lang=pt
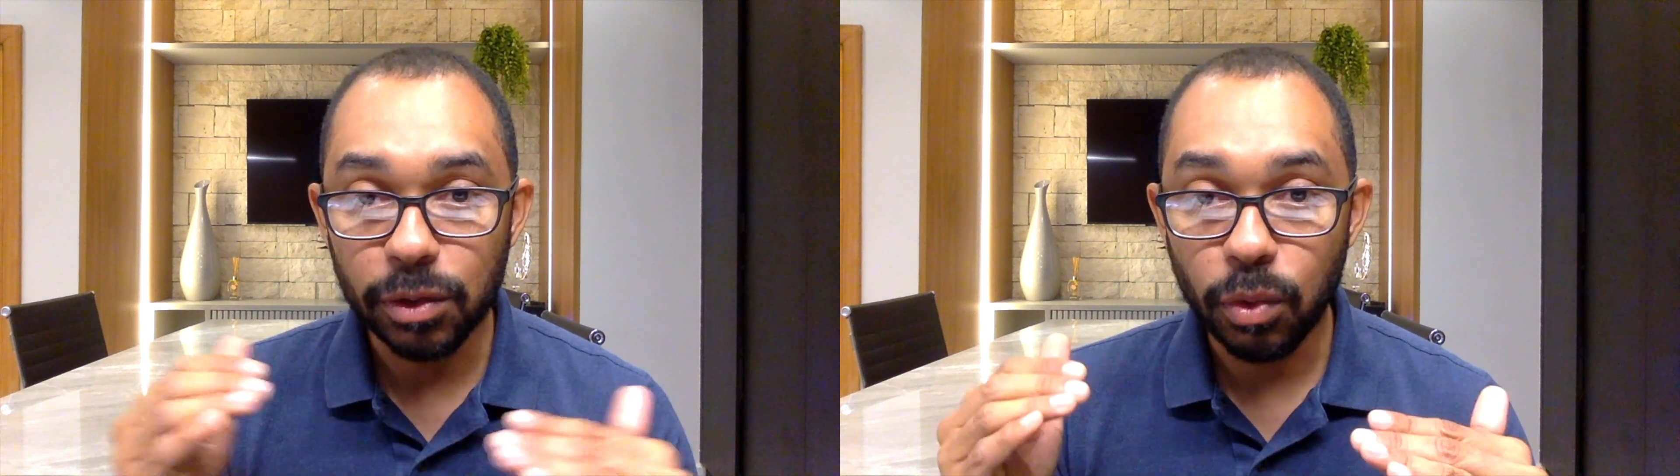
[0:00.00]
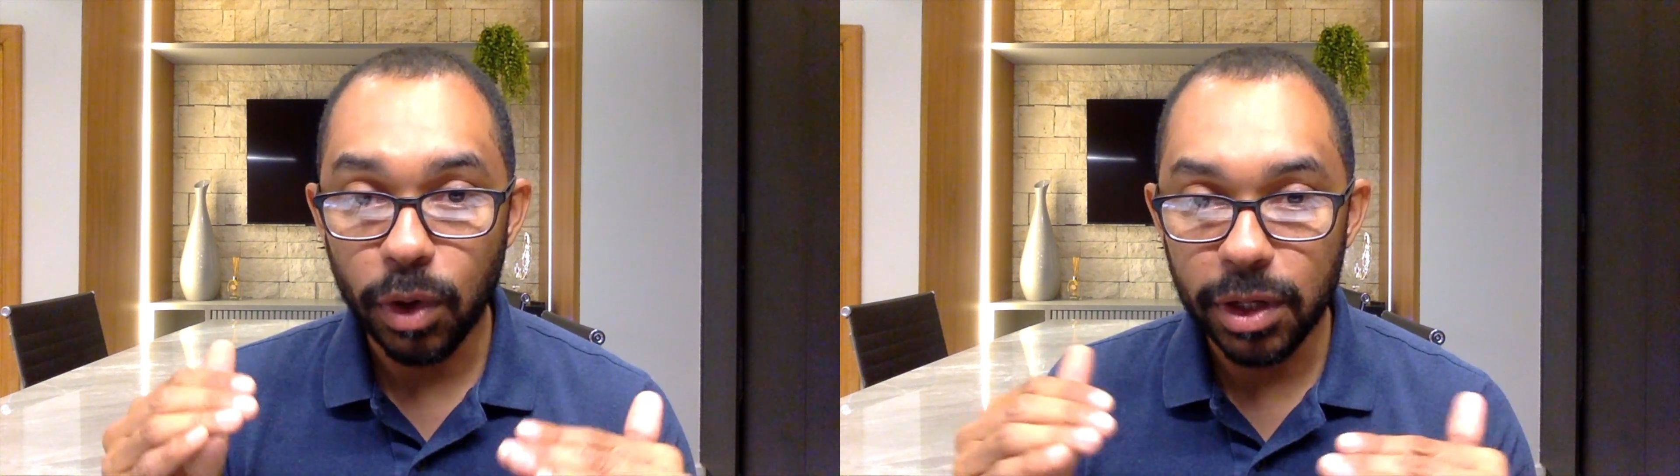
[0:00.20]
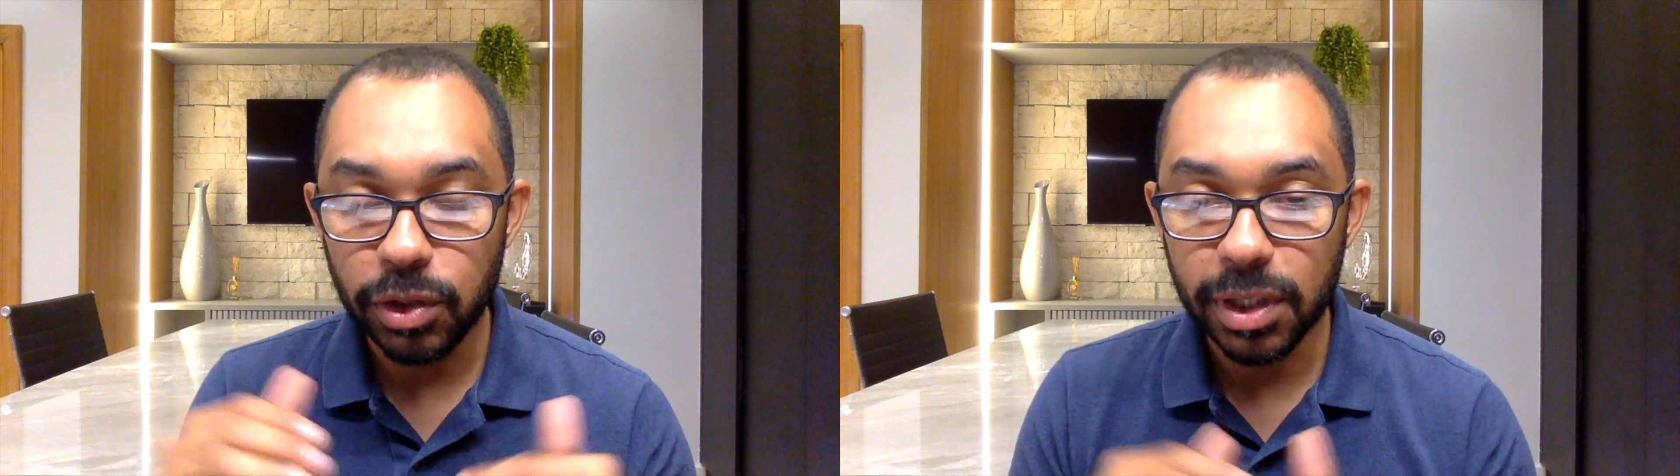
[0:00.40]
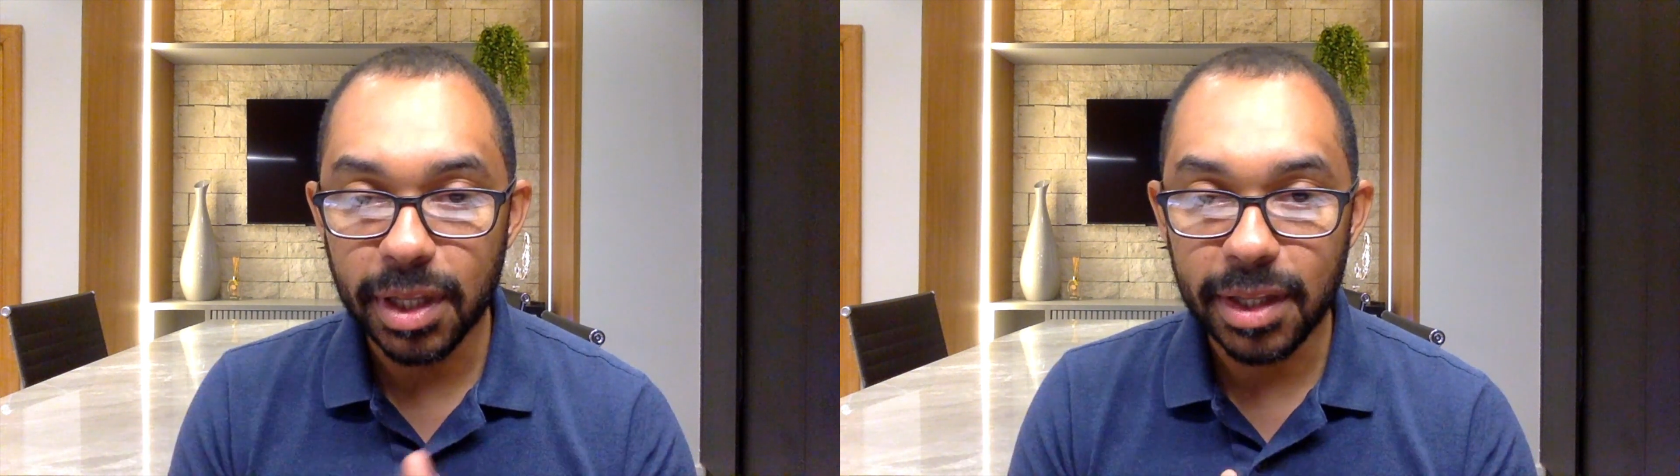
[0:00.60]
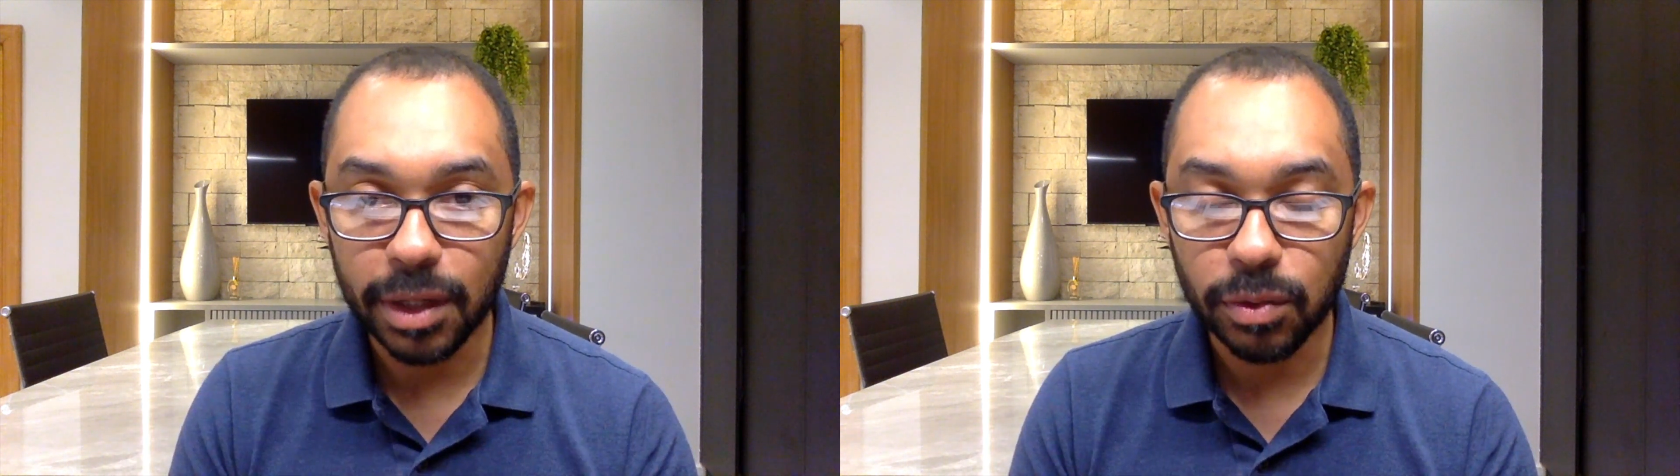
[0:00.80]
corrigida
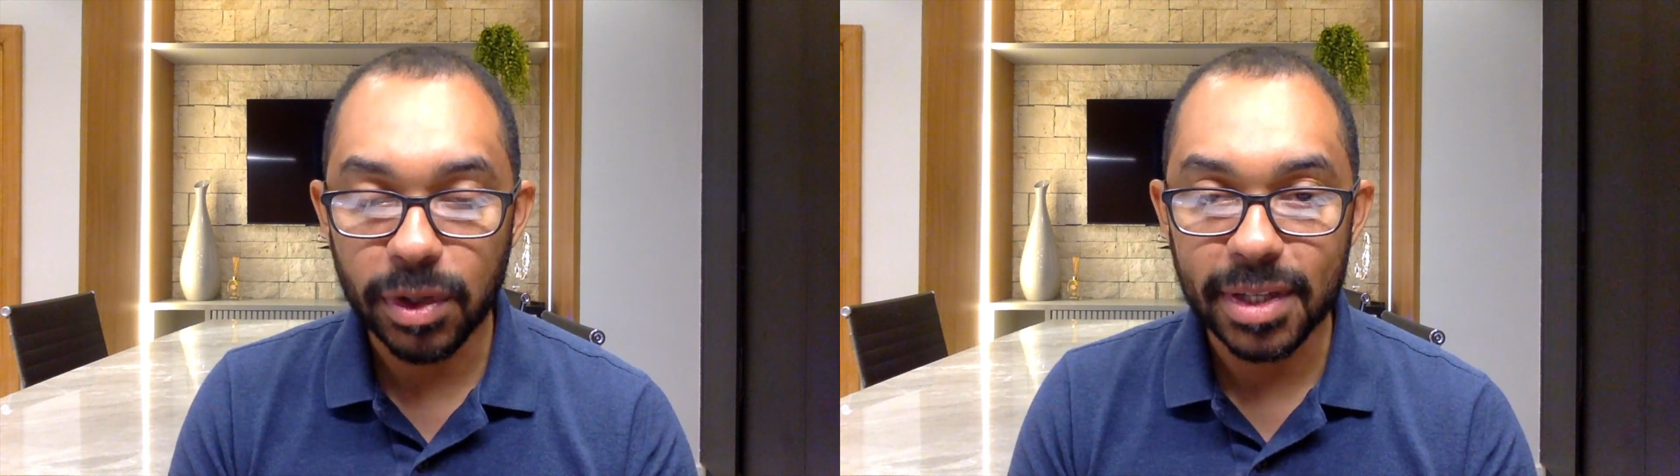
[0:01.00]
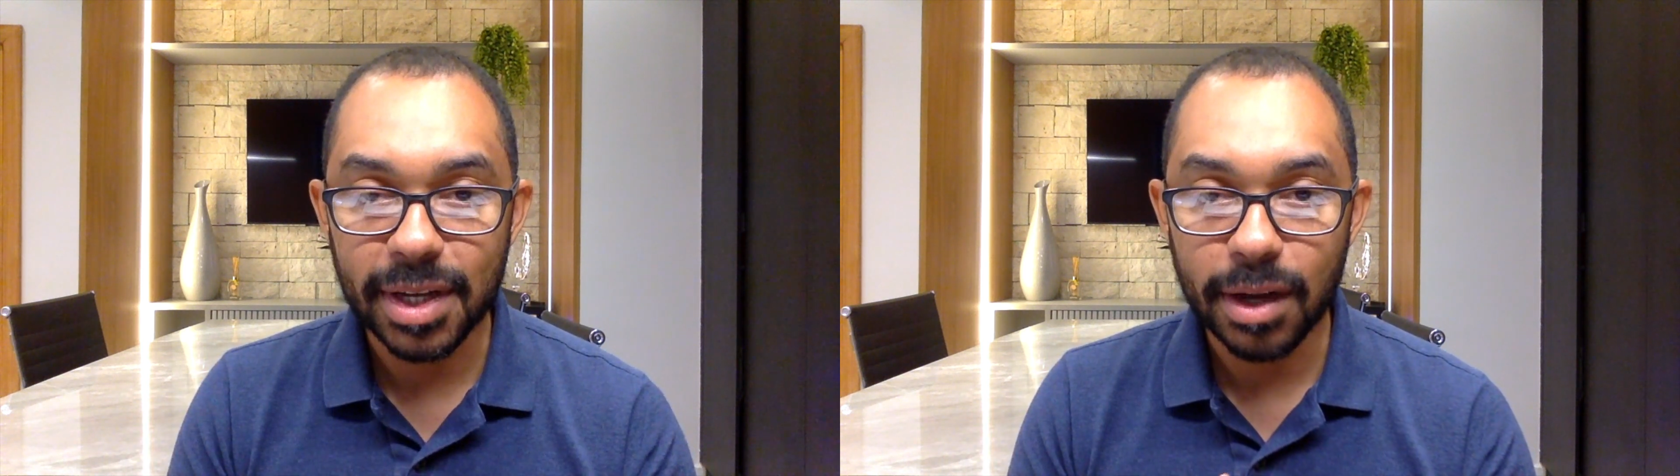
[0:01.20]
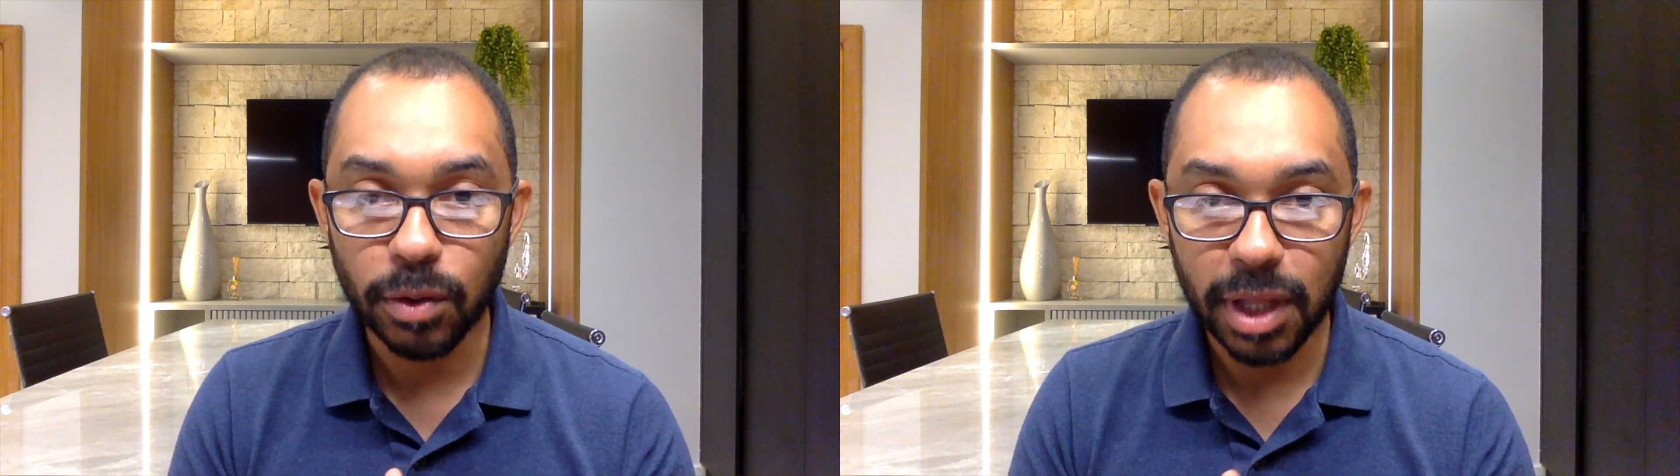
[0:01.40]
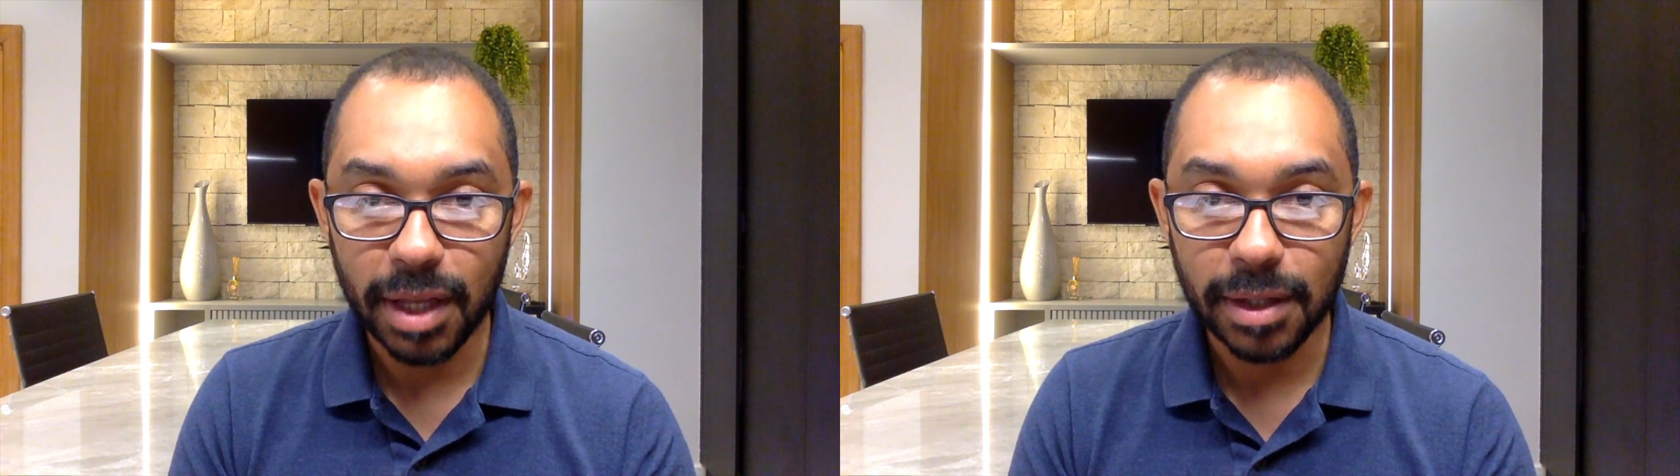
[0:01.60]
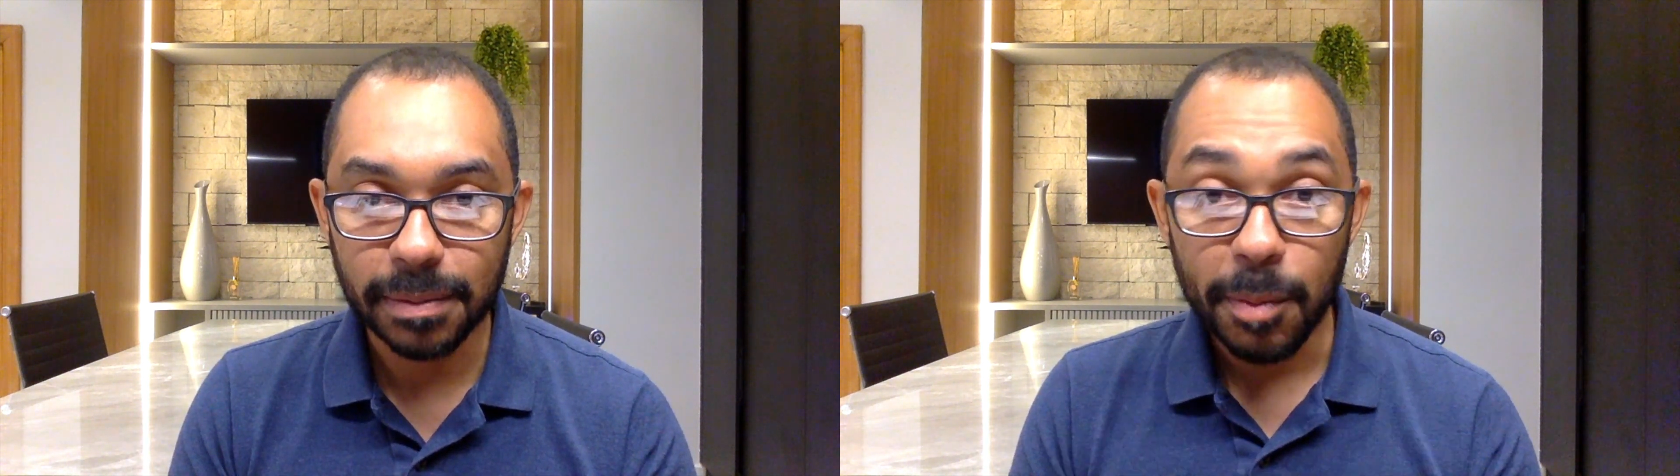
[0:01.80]
dentro dessa cautela.